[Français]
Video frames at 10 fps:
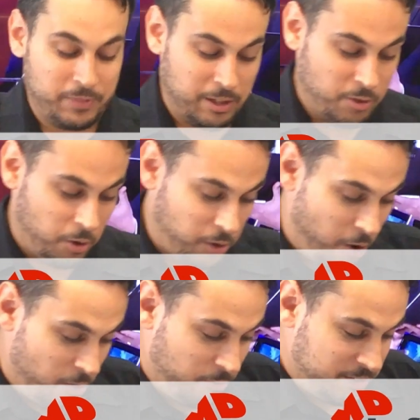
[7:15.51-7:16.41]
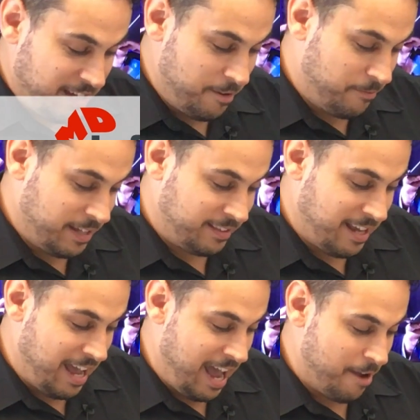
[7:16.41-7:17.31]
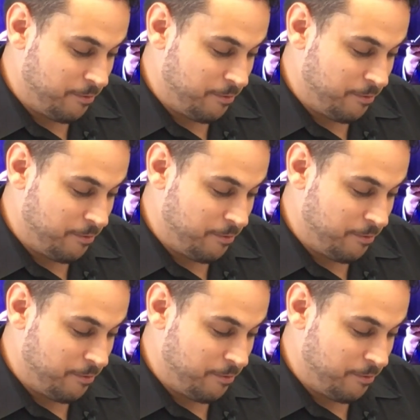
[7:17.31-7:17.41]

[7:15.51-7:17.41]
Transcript: Donc, on vous invite à